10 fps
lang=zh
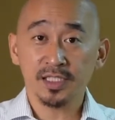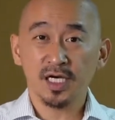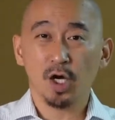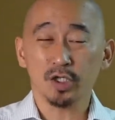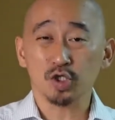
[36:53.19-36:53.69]
一
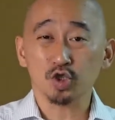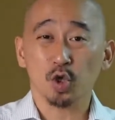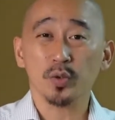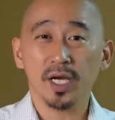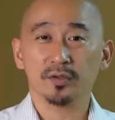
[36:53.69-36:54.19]
个很
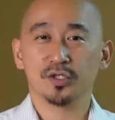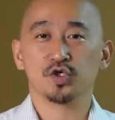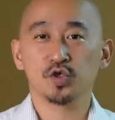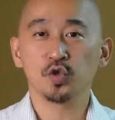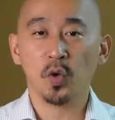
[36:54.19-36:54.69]
重要的
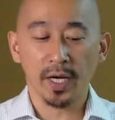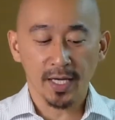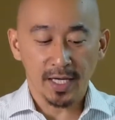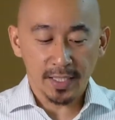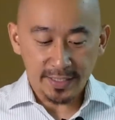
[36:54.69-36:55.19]
区块
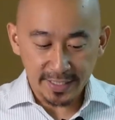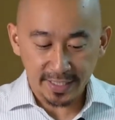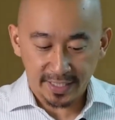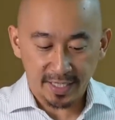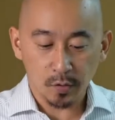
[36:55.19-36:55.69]
也
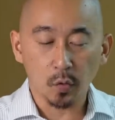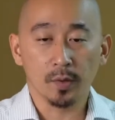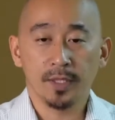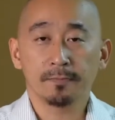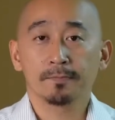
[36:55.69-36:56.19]
给我
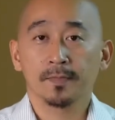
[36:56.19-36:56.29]
们，